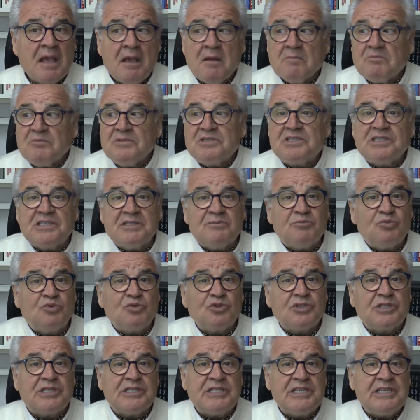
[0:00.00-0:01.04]
Mısır'ın
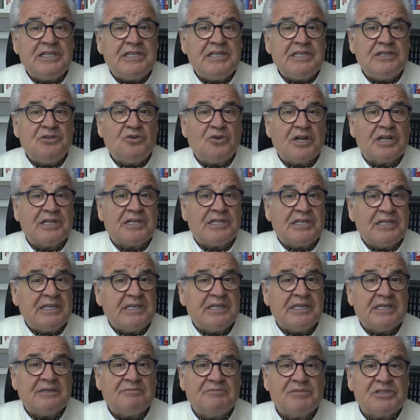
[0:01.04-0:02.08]
Mursi'nin
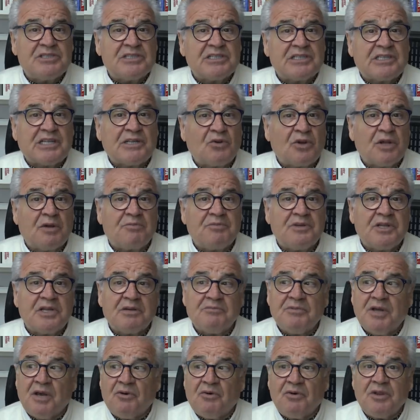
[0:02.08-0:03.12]
yönettiği Mısır'da da olabilir
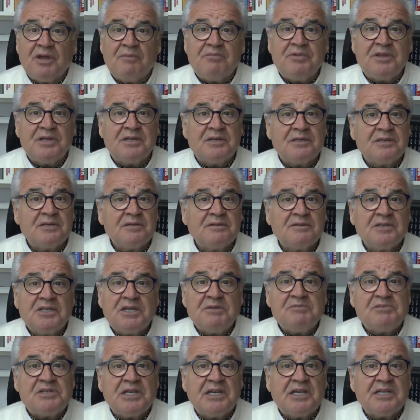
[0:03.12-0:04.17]
mi? Olabilir.
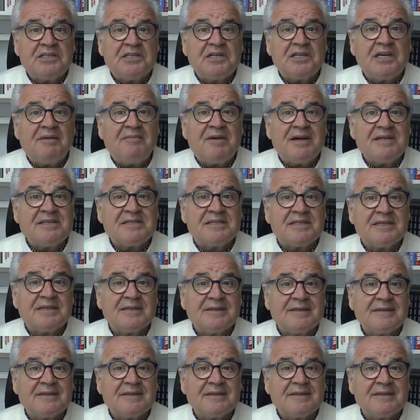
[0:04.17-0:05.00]
Kimse yadırgamazdı.